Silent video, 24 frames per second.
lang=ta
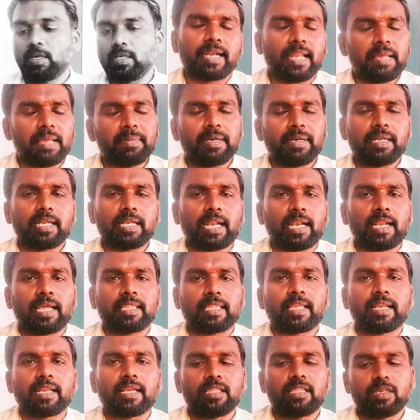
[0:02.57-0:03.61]
கிளைமேட்டு நல்லா
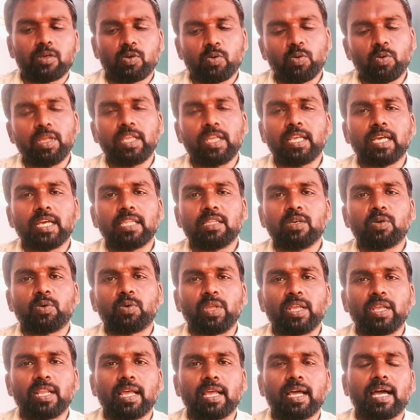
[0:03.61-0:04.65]
தான் இருக்குது கூலிங்காக எதுவும்
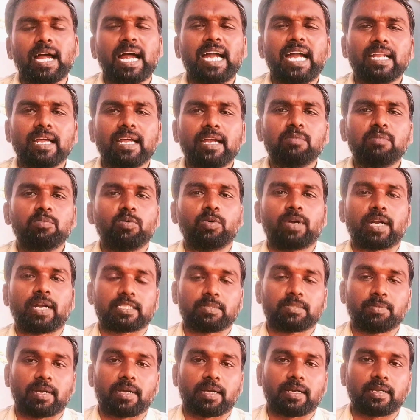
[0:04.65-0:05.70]
குடிக்கல ஆனாலும் மூ
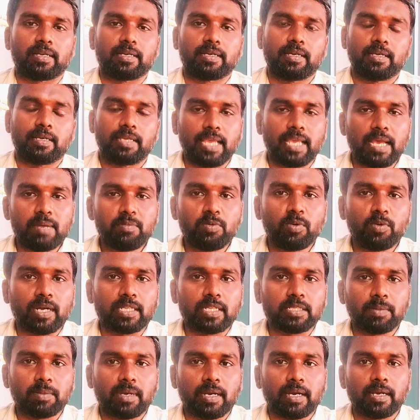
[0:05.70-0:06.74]
கிடச்ச மாதிரி இருக்குது ஏன் மூ
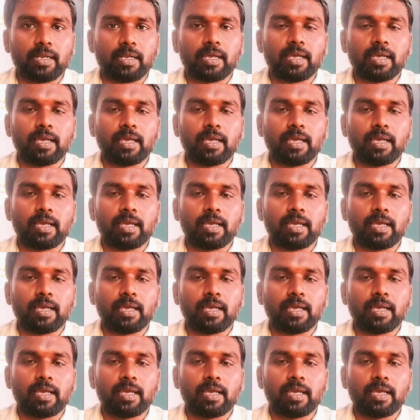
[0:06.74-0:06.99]
அடைச்ச மாதிரி